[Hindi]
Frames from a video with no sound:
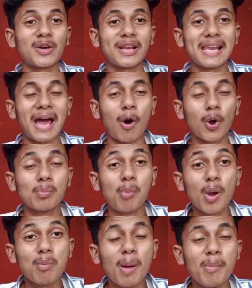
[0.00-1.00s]
मन करेला और
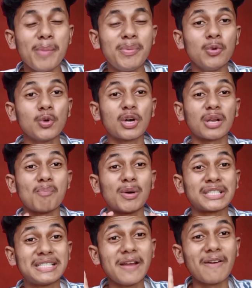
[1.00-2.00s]
बोलबम में भी उनकर
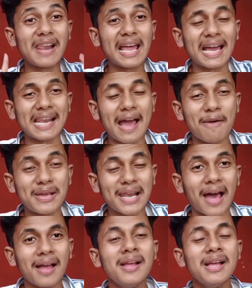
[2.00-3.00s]
मस्ती वाला गाना
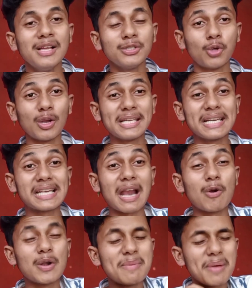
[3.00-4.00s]
आवेला जौन कि
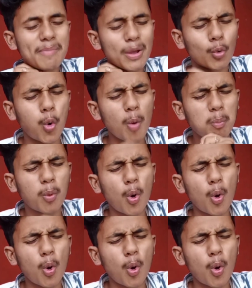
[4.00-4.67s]
ग्राउंड लेवल में खूब